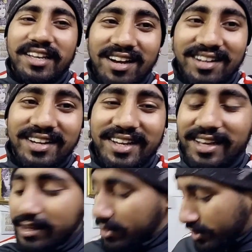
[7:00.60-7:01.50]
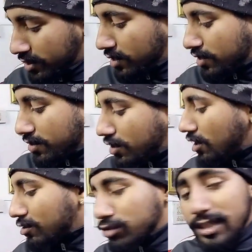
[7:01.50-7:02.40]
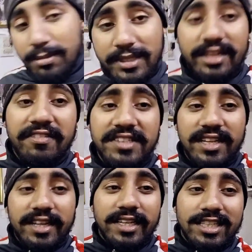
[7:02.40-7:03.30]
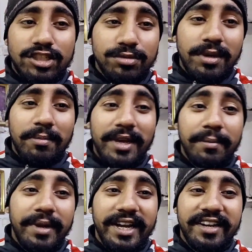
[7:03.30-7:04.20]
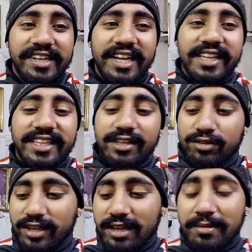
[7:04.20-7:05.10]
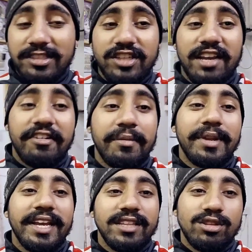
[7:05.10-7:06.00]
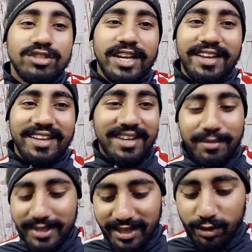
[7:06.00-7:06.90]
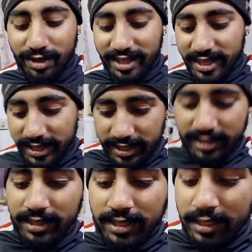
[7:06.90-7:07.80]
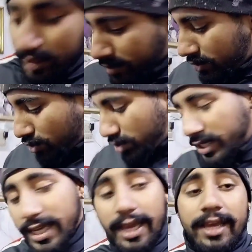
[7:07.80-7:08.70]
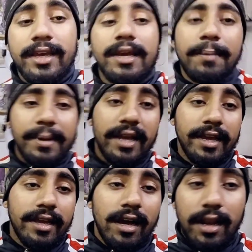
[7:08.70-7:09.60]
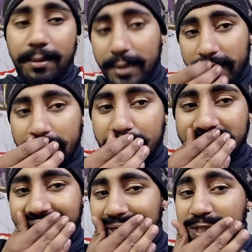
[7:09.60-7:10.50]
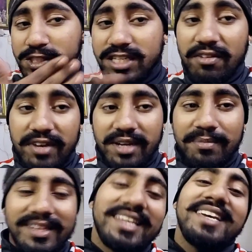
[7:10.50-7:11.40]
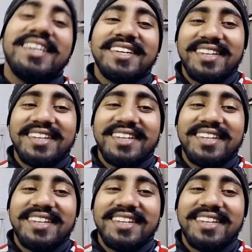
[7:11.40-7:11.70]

गई खा करके और उसके बर्तन बर्तन रखे थे सुबह हमारी मेड आंटी आई थी उनके लिए मैंने चाय वाय बनाई तो चाय के बर्तन हो गए थे तो ठीक है अपने खाने पीने के बर्तन तो खुद साफ़ करने पड़ने